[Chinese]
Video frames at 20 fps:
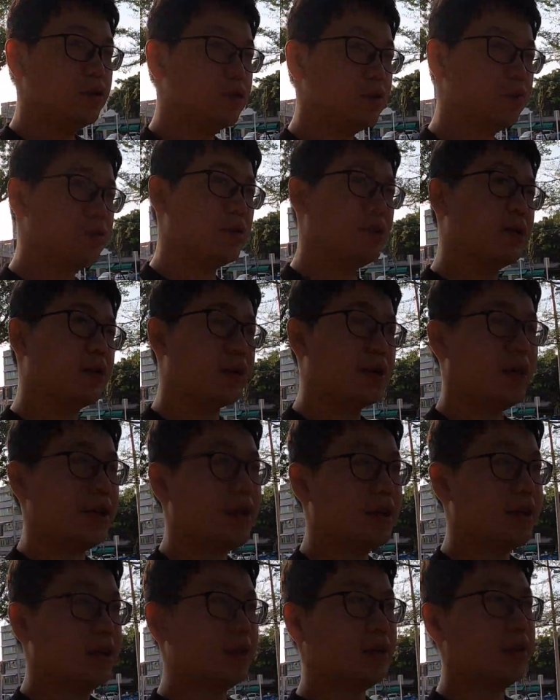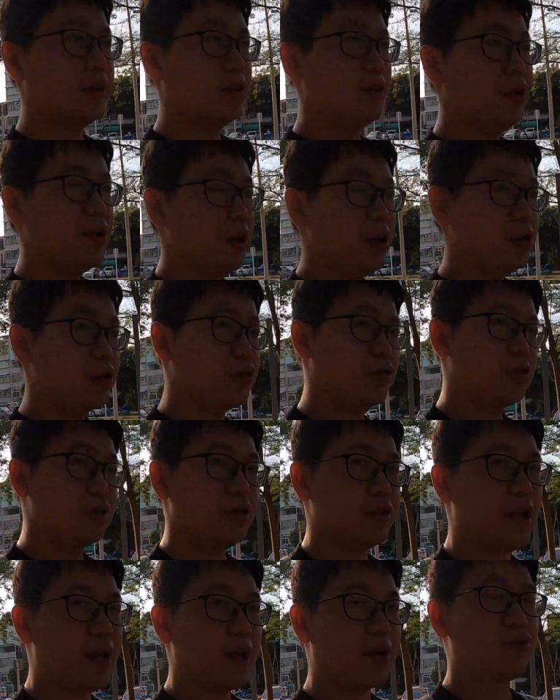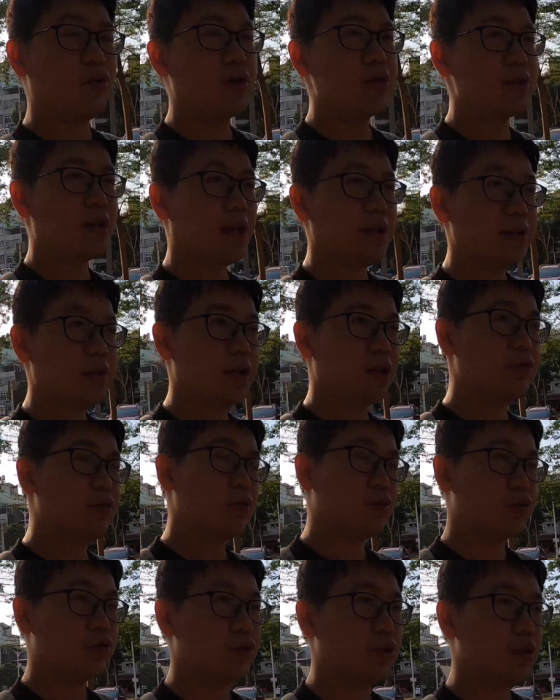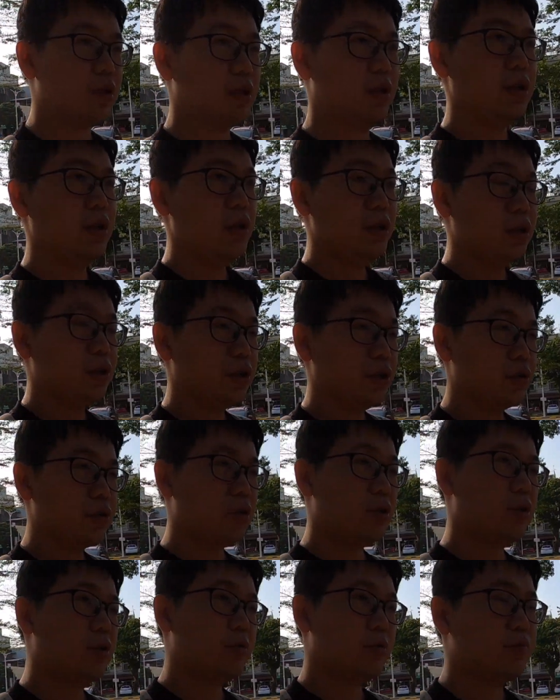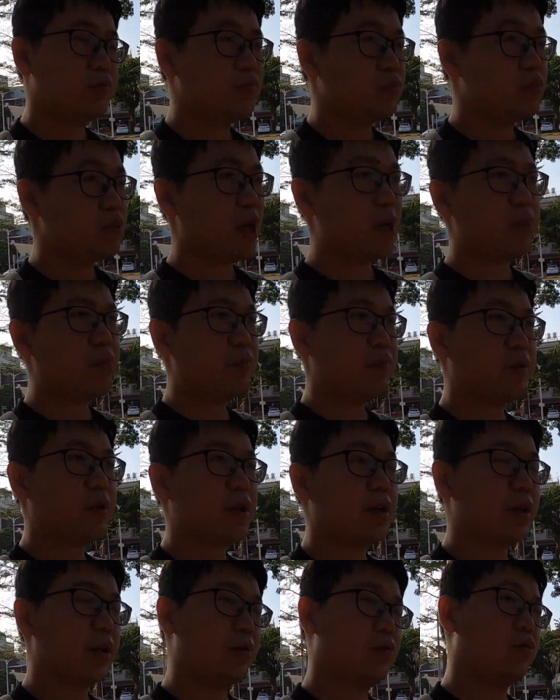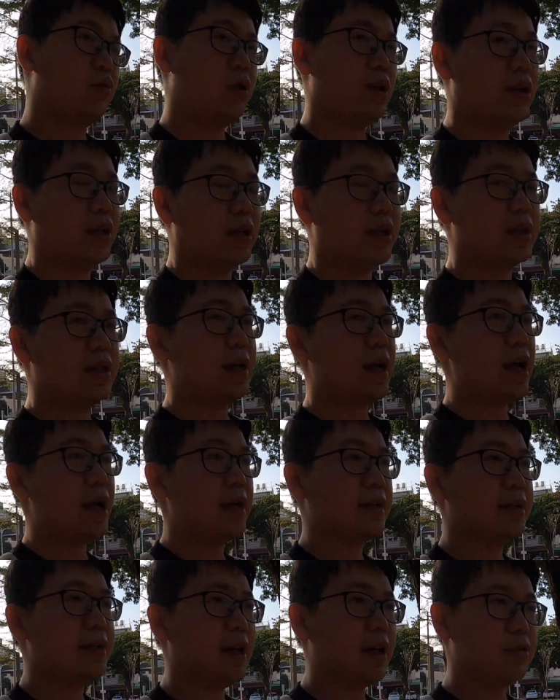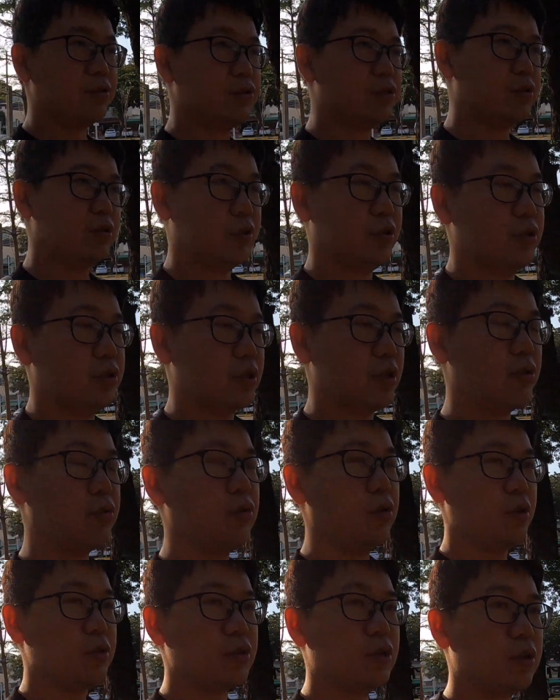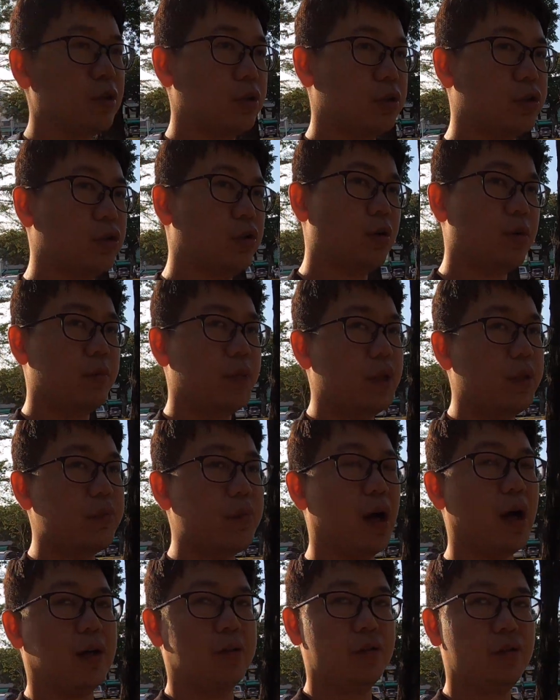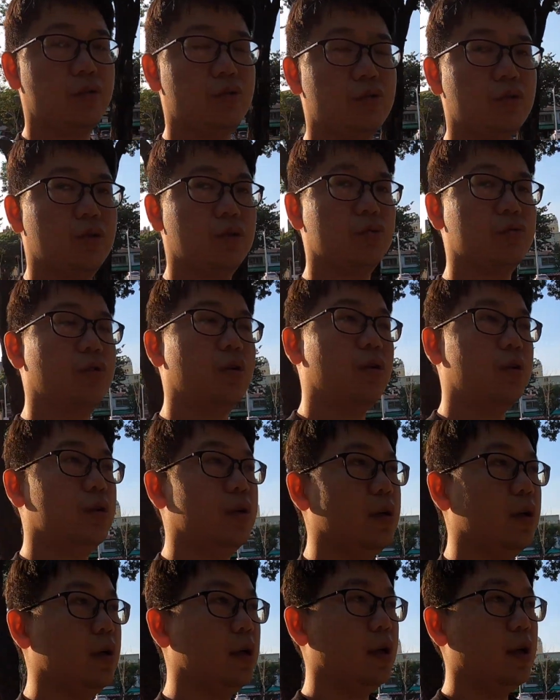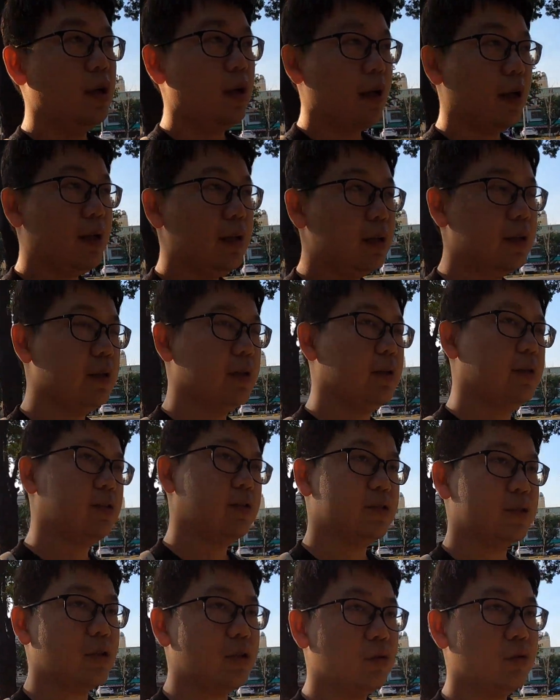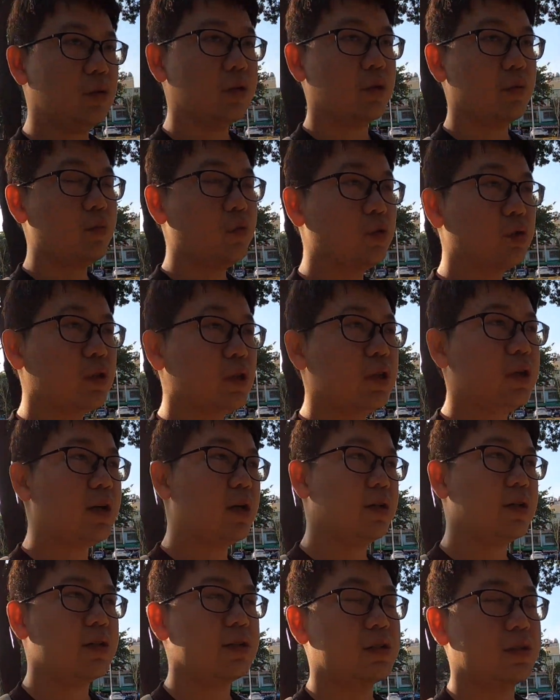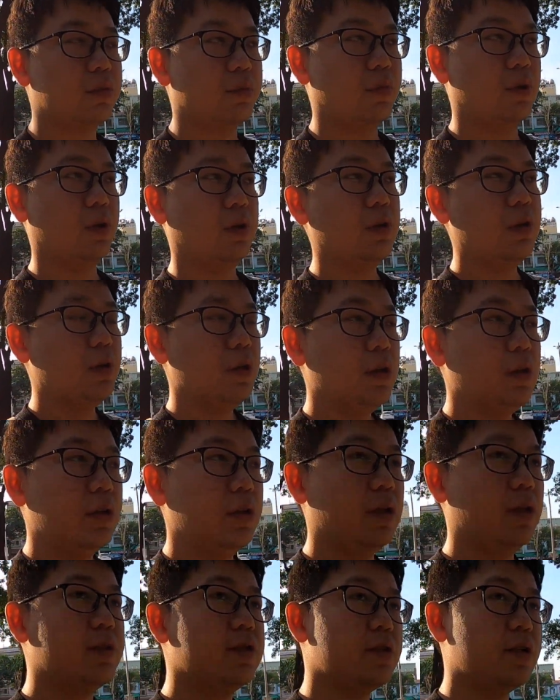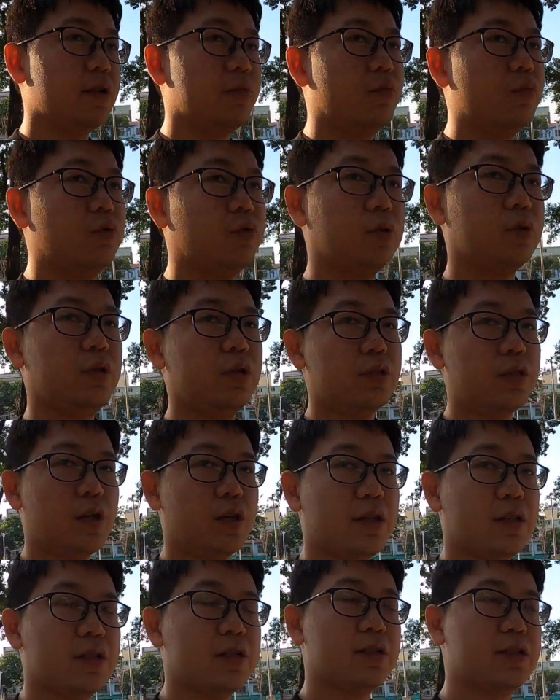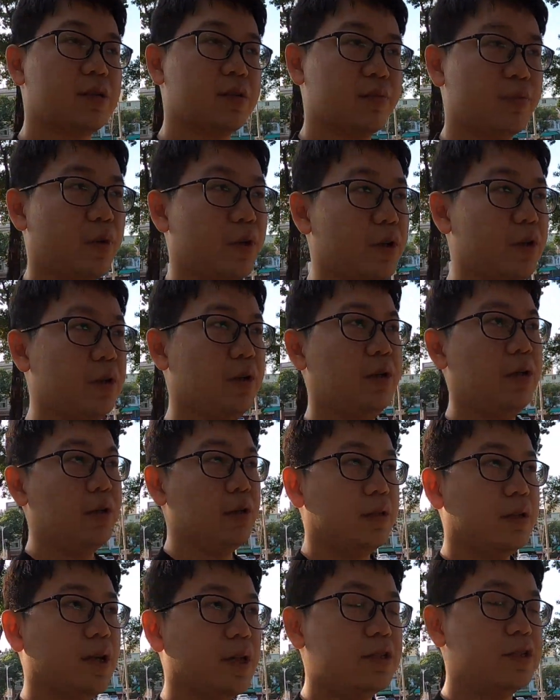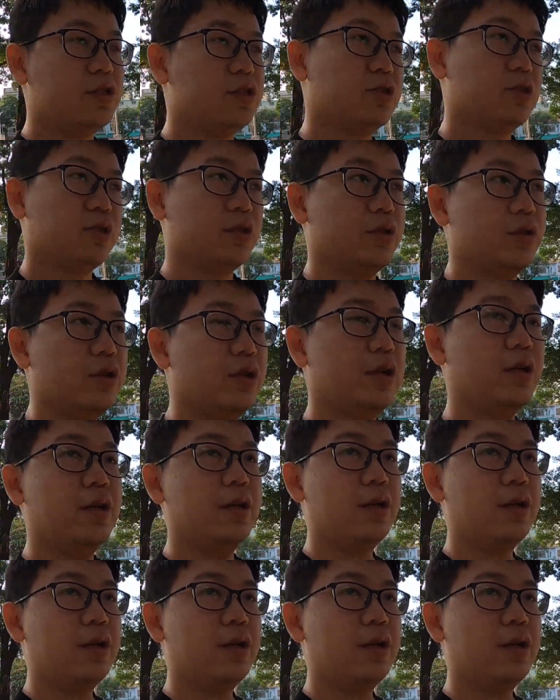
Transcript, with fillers: 说不定可以，就是来观赏一下，因为我觉得有时候。大部分人，我也跟大家一样，就是生活的时候，有时候会迷茫，就是觉得说，哎，生活的目的到底是什么？人生的目的到底是什么？那其实